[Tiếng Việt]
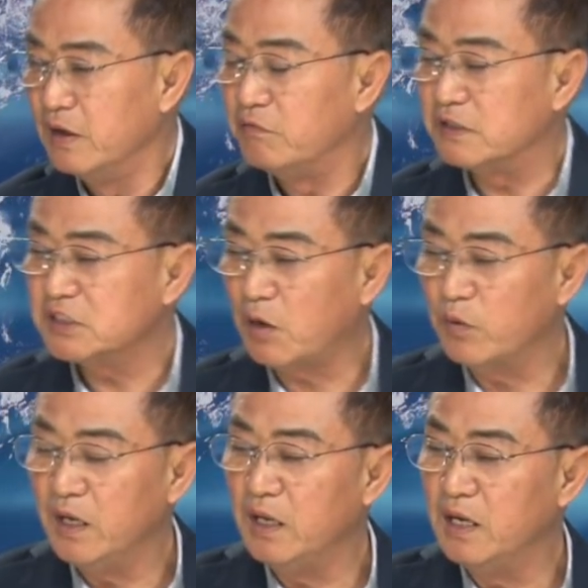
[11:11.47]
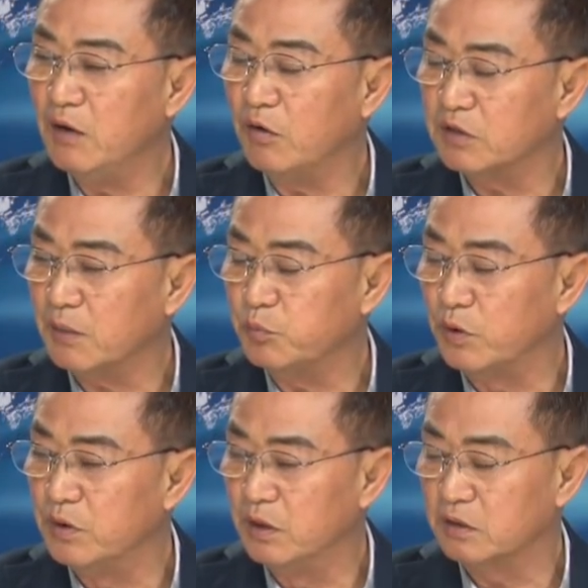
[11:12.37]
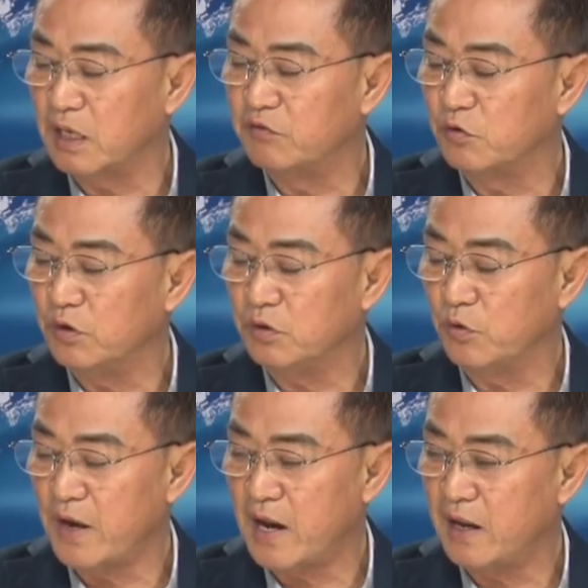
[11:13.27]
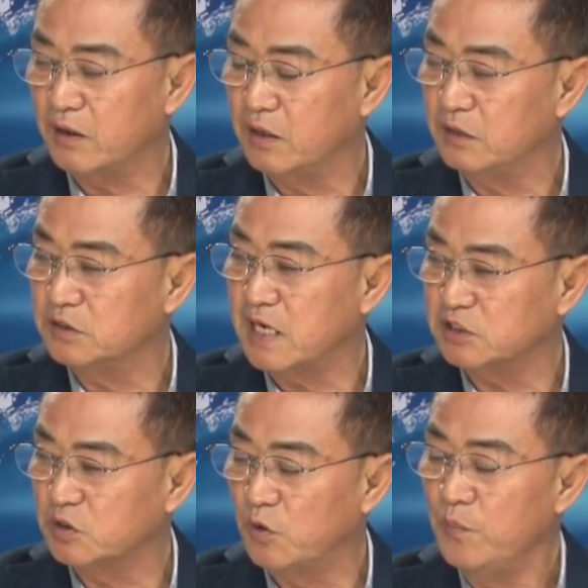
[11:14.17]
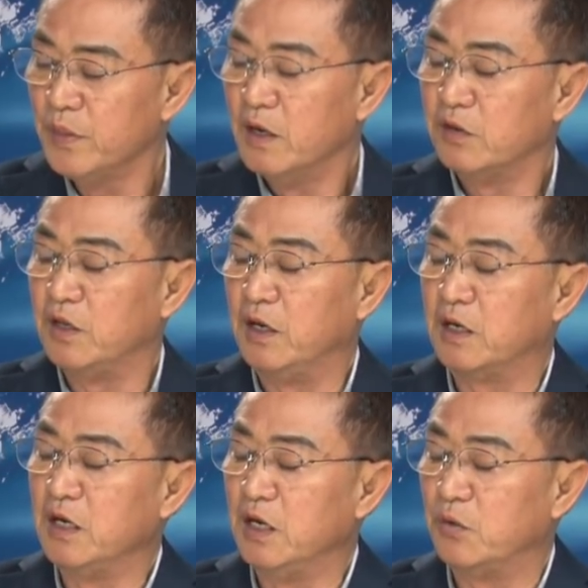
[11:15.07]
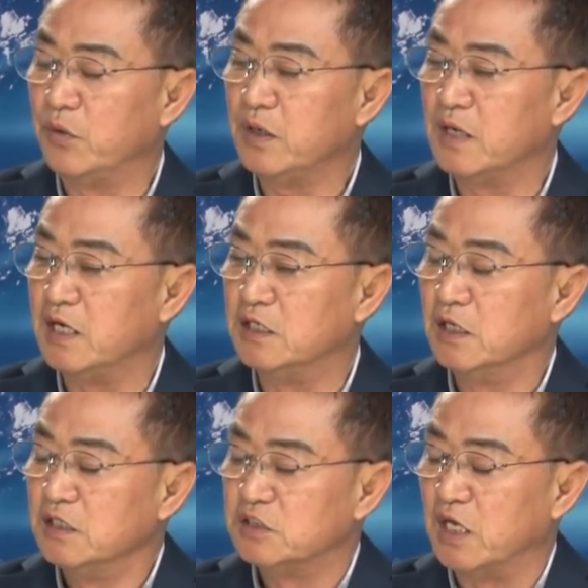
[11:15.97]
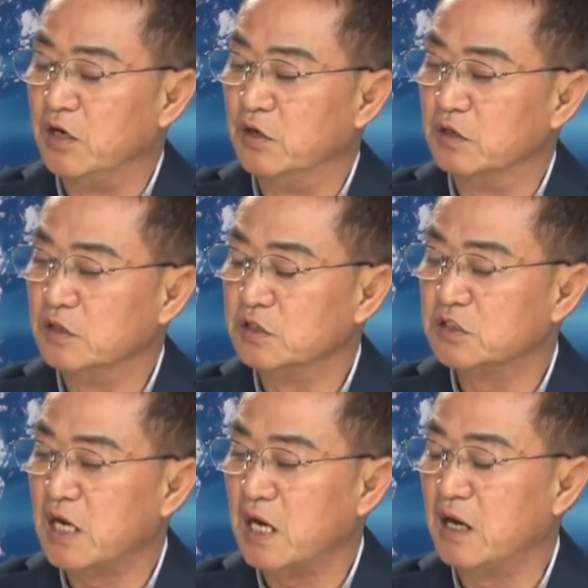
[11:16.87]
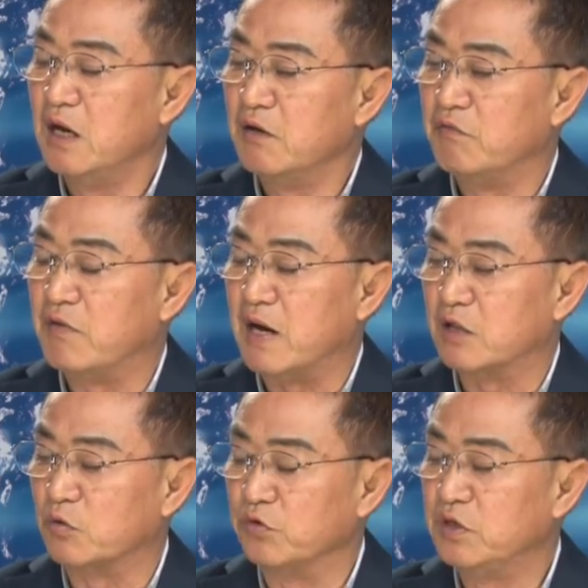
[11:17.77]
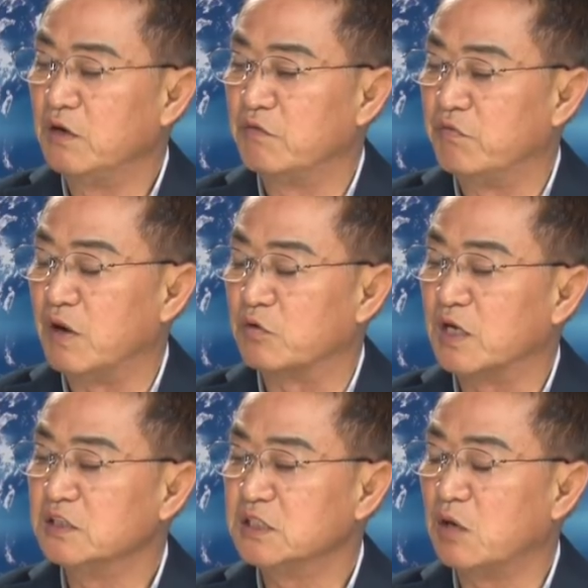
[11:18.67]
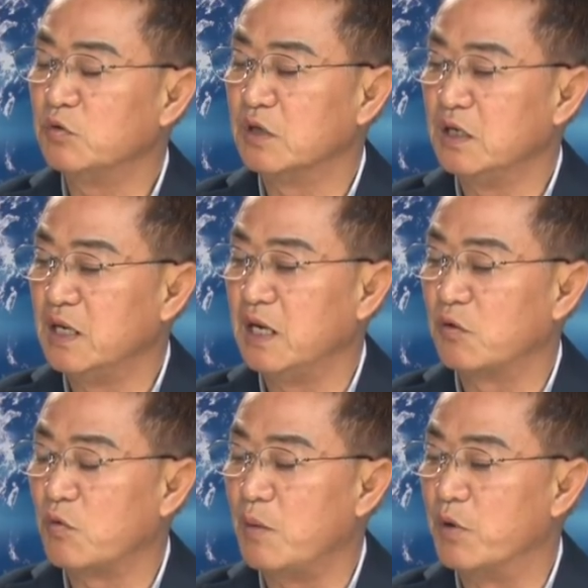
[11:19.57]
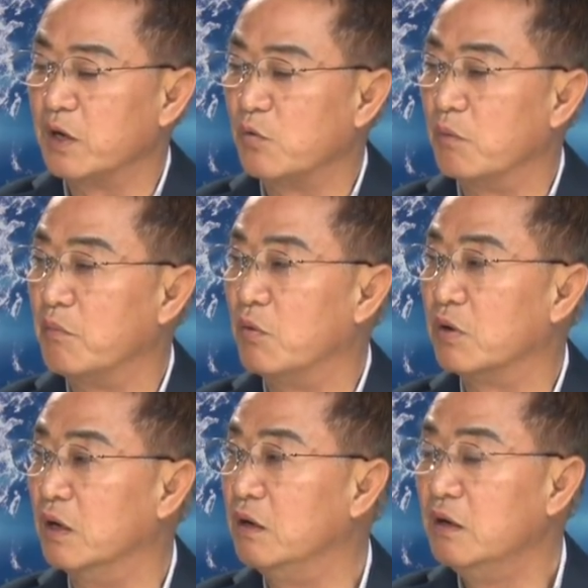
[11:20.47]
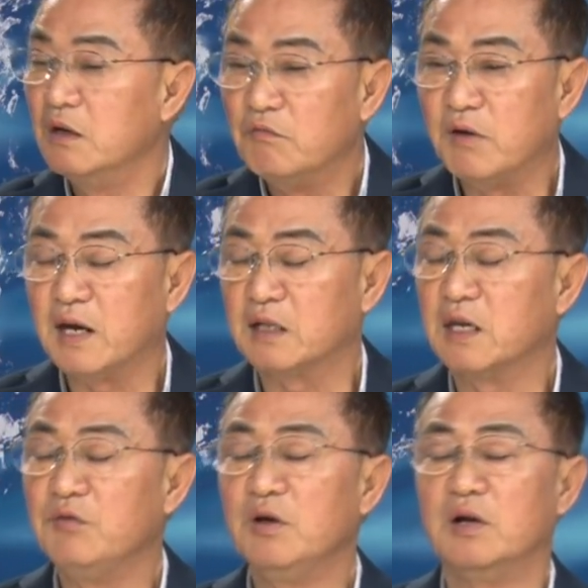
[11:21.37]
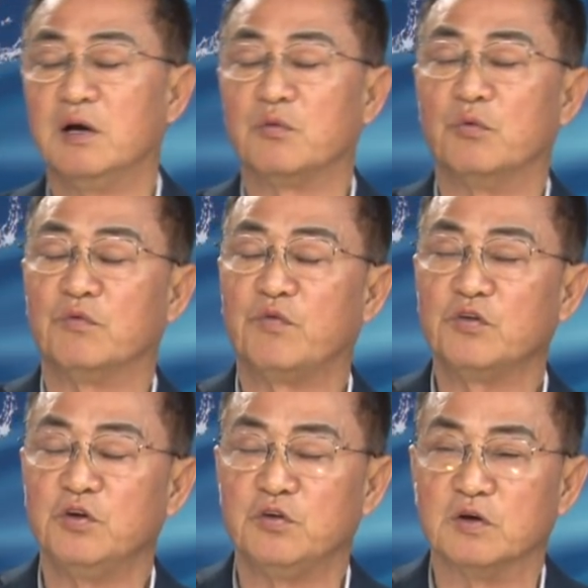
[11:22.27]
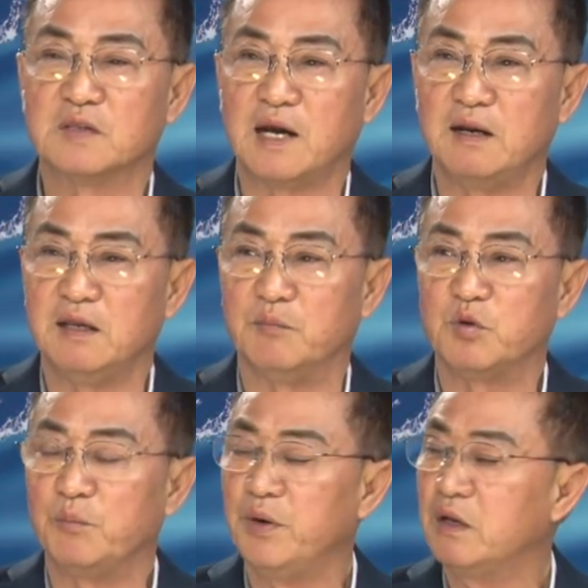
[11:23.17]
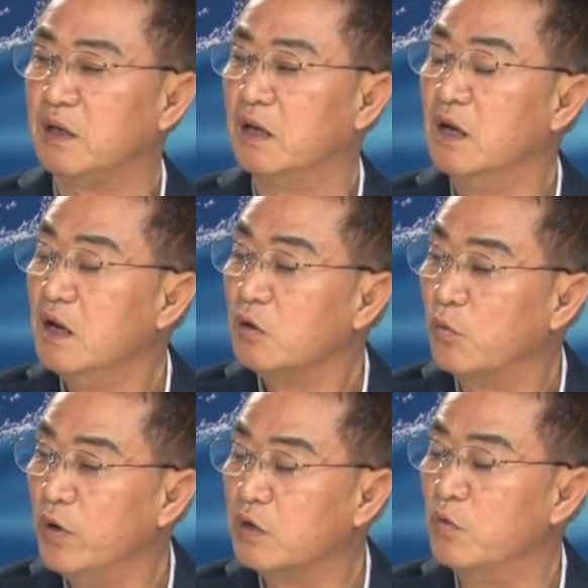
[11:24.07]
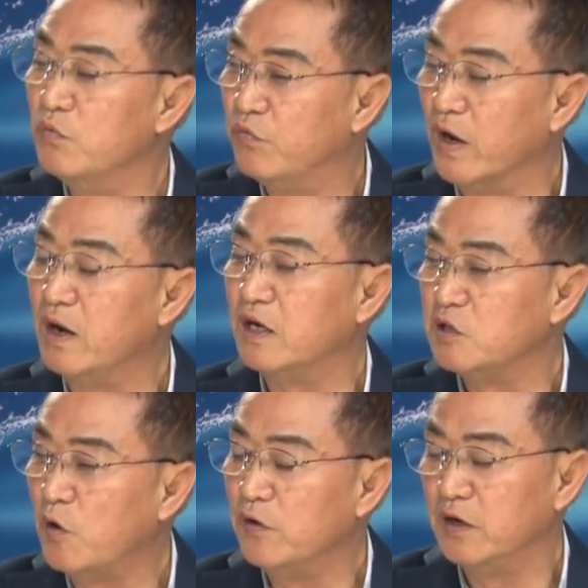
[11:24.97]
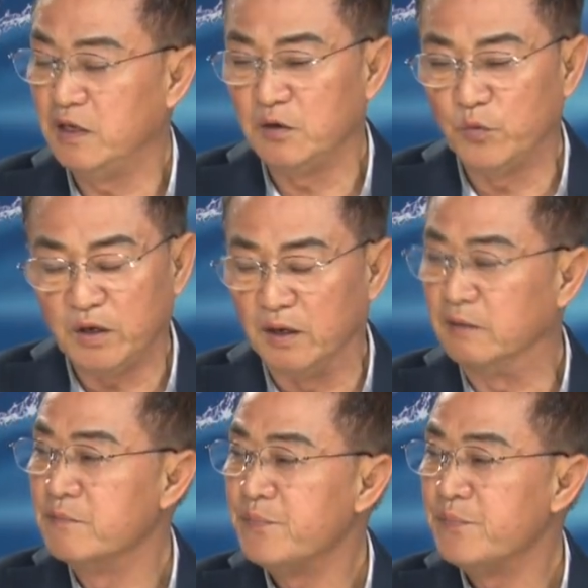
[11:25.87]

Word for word: và sau khi nếu họ chấp thuận được thành số tối đa cái đa số thì cái nghị quyết này sẽ được đưa ra và tổ chức vào tháng 6 tới đây qua một cái cuộc bầu cử và theo như lời của phó thị trưởng Thái Lê Diệp cho biết thì cuối cùng vẫn vẫn là do người dân quyết định